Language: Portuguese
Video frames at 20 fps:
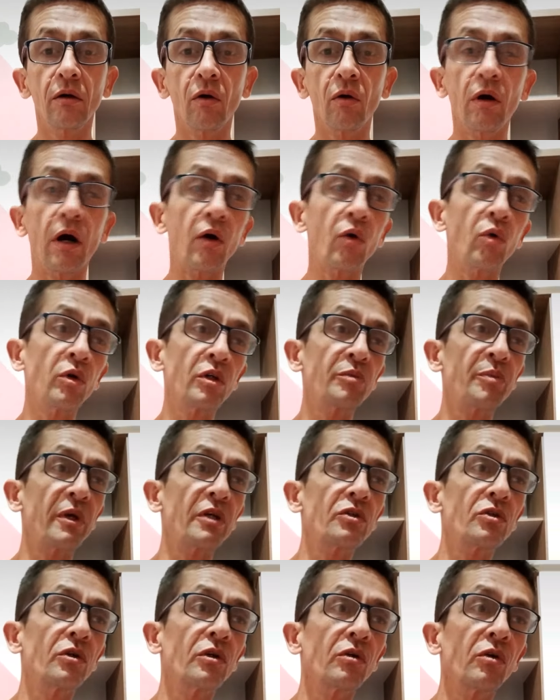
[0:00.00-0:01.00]
Algumas
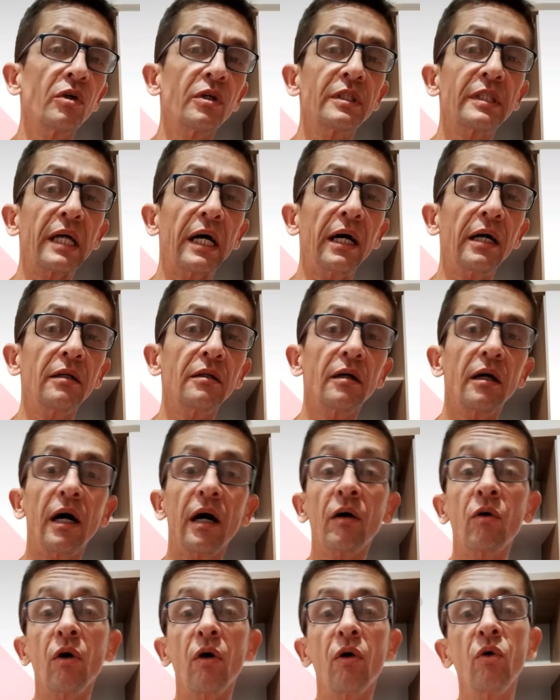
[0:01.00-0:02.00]
pessoas
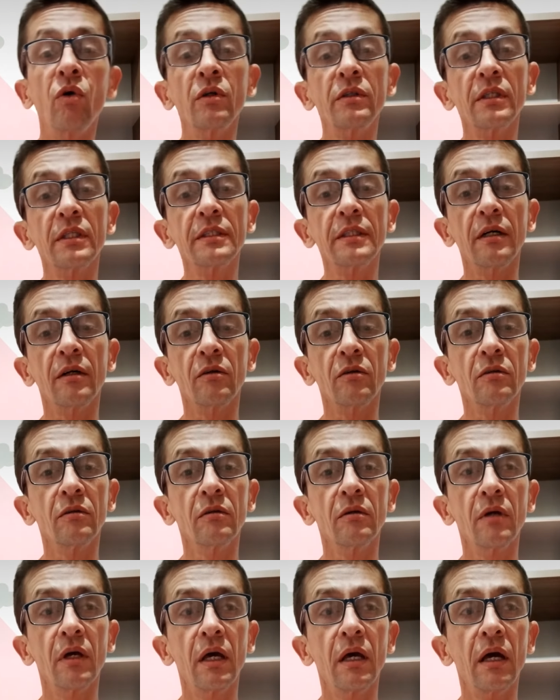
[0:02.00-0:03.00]
gostaram, outras não.
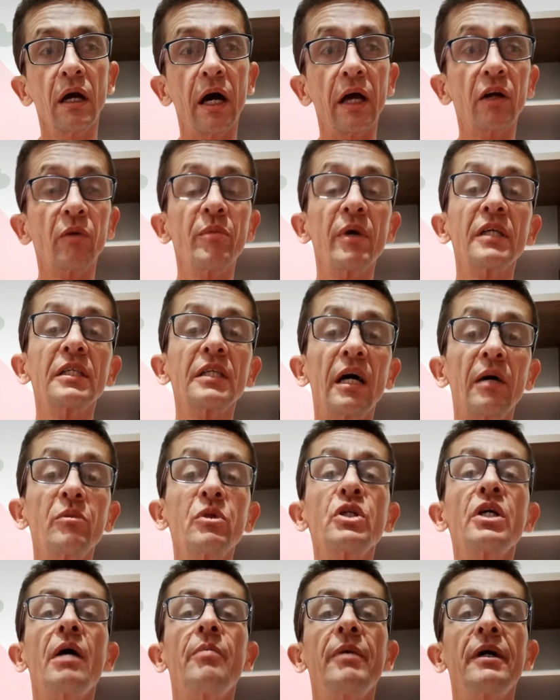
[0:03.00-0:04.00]
Aí começaram a
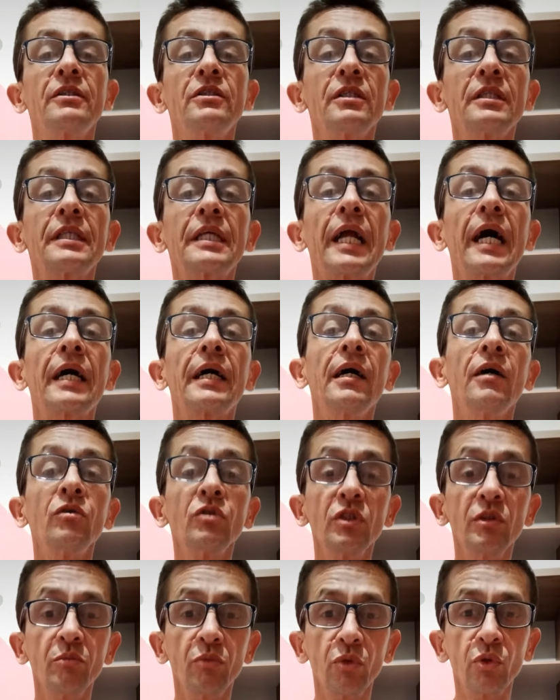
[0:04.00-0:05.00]
me chamar de
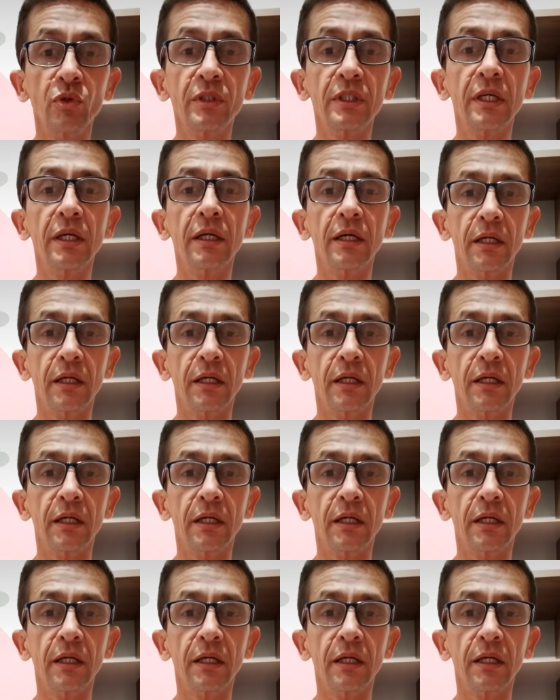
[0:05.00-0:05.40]
estragão de música em